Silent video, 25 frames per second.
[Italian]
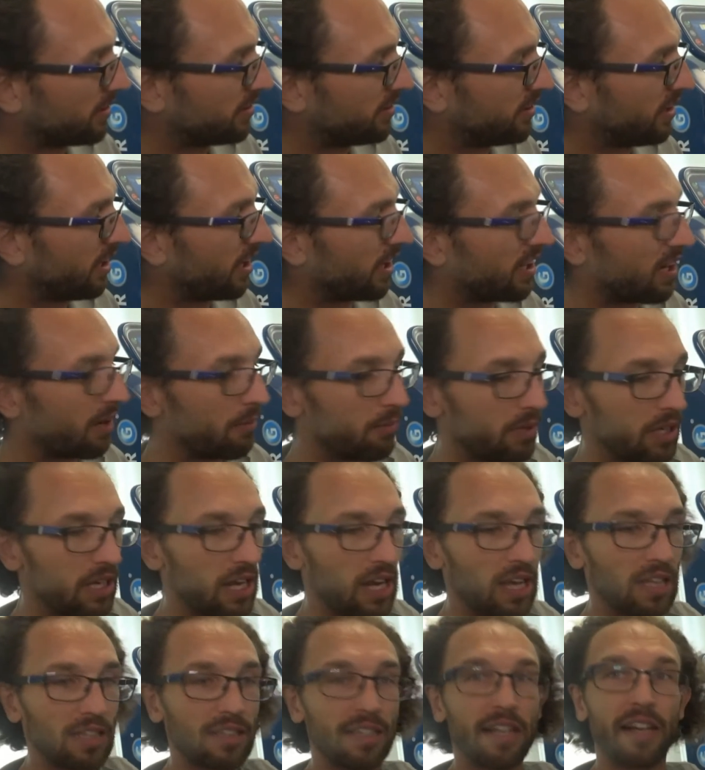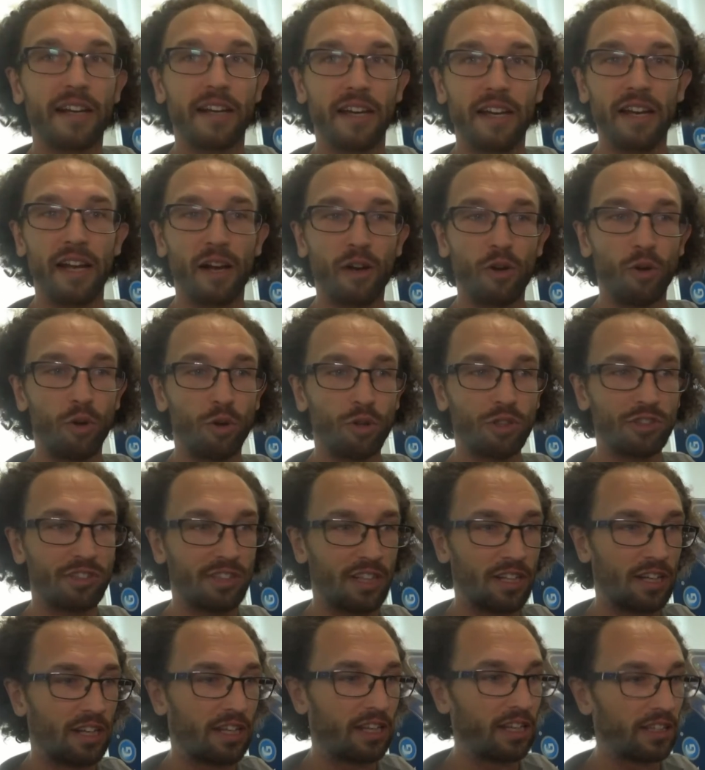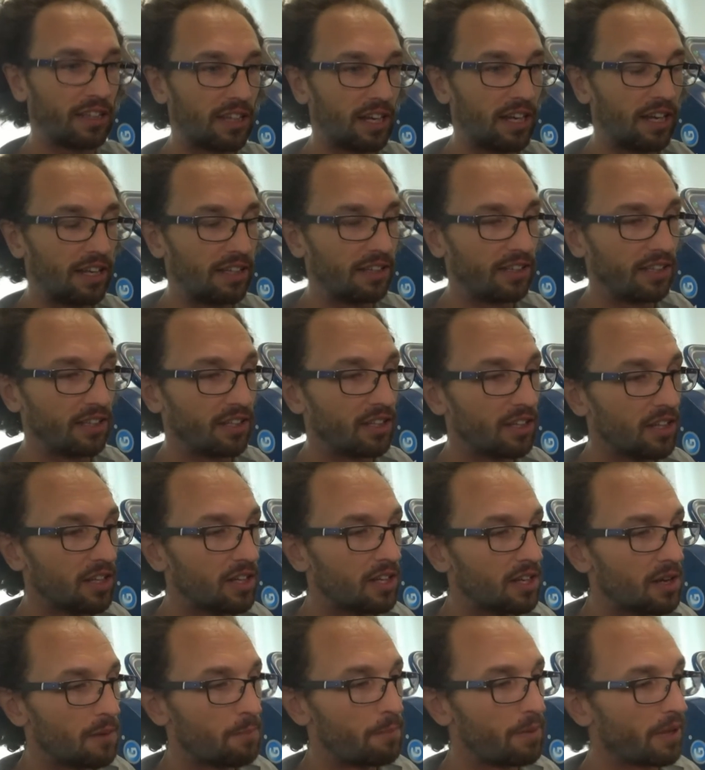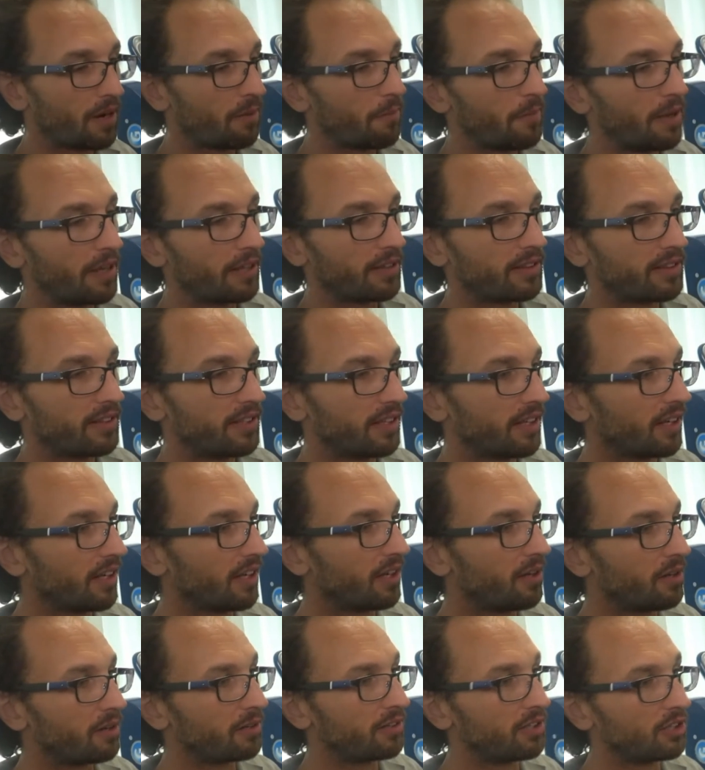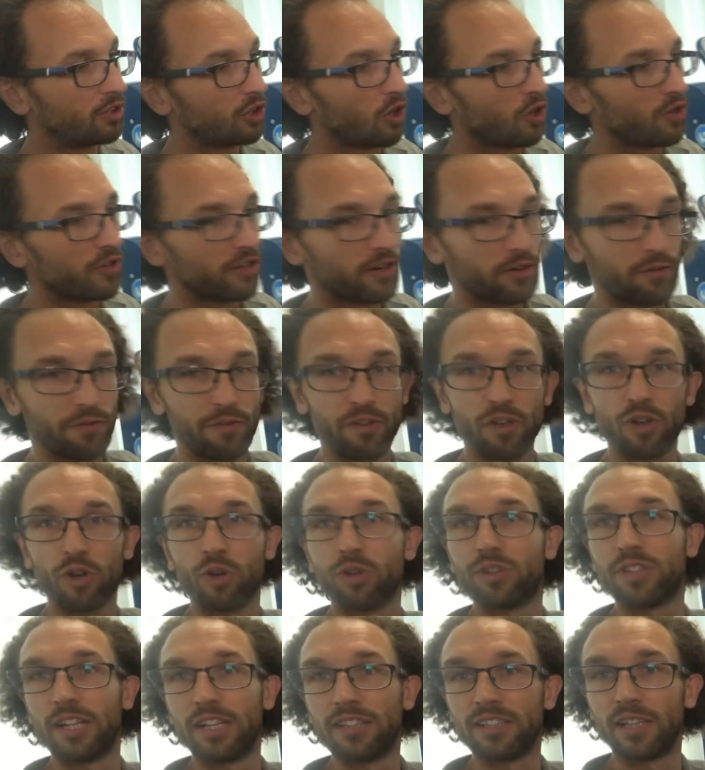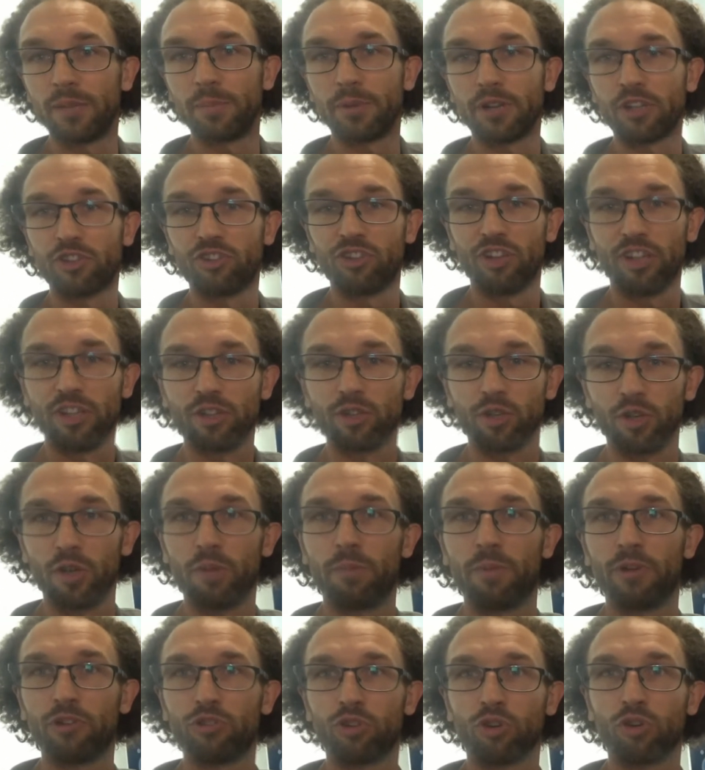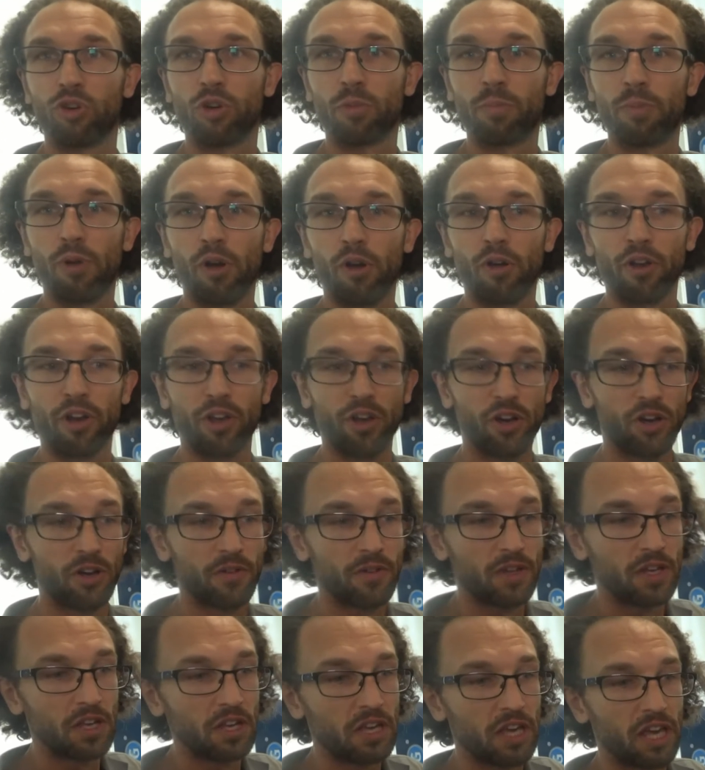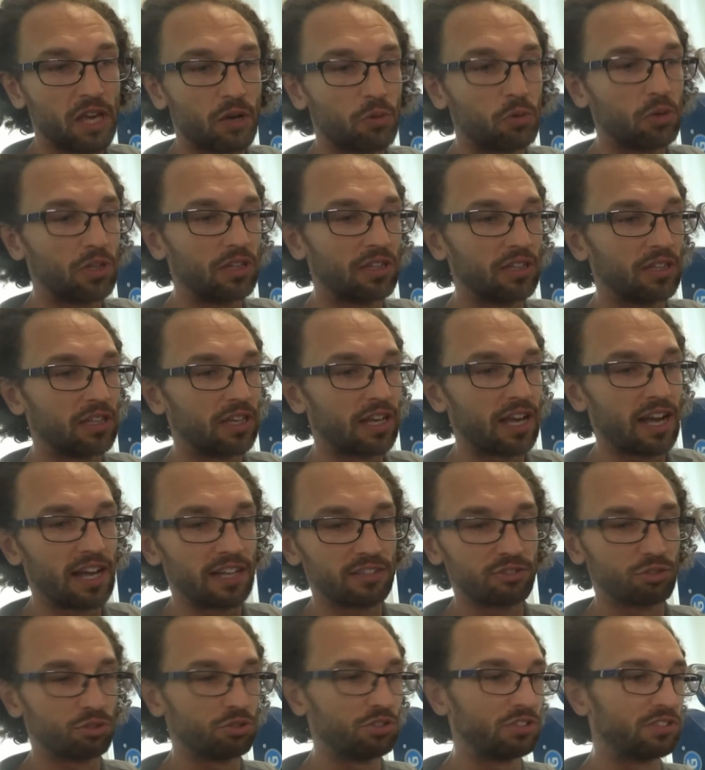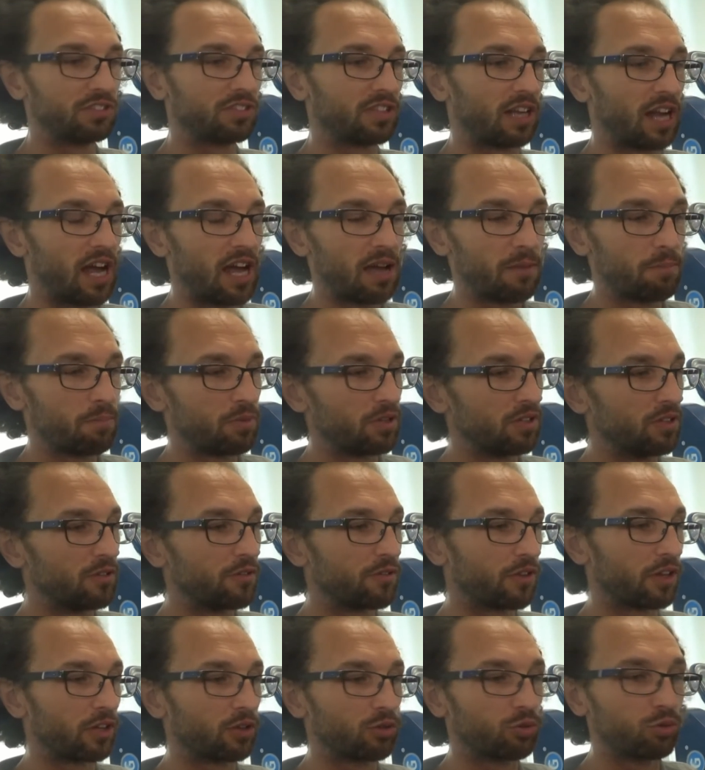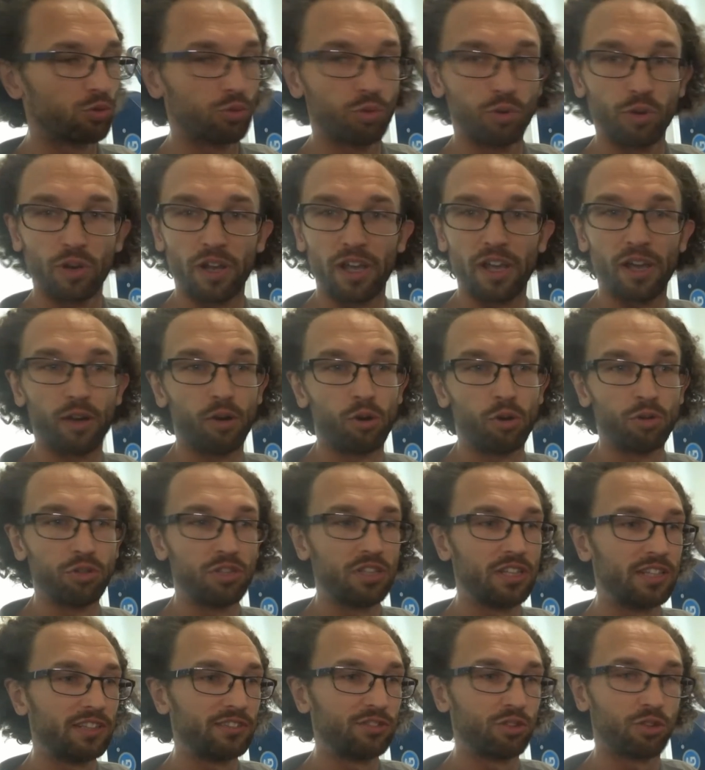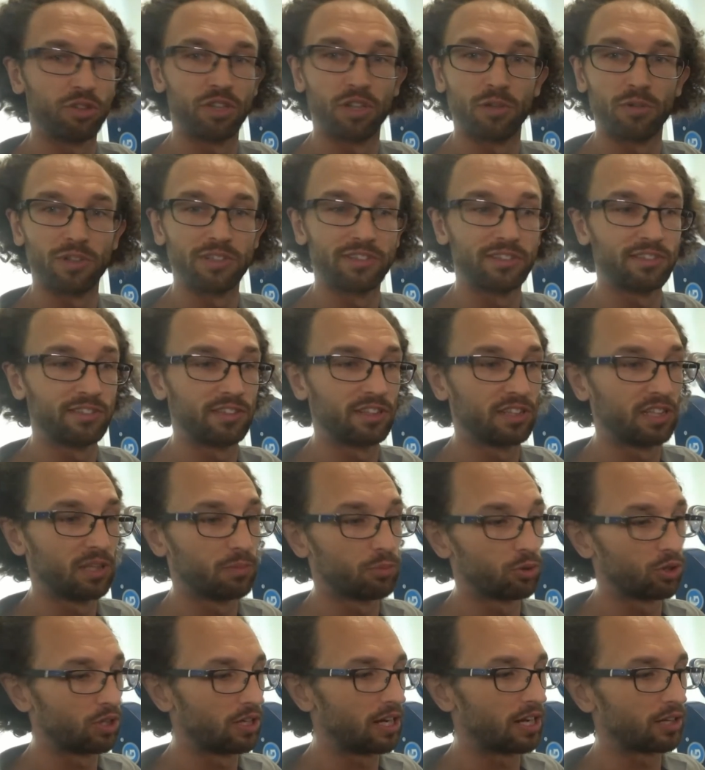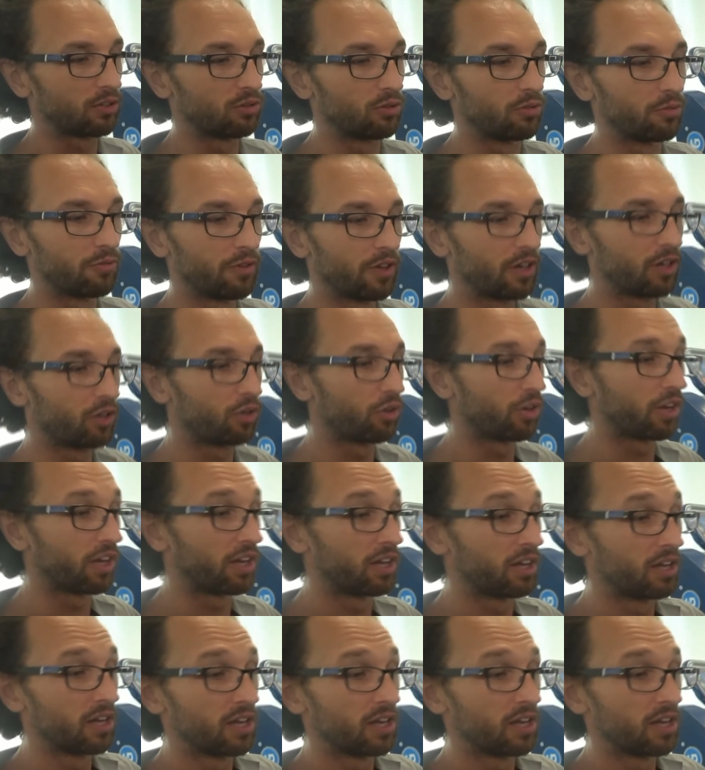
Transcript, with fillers: sia la camminata che la corsa negli atleti permette eh, di togliere fino all'80% del peso corporeo e quindi in caso di strappi, di fratture o di lesioni di qualsiasi tipo dell'arto inferiore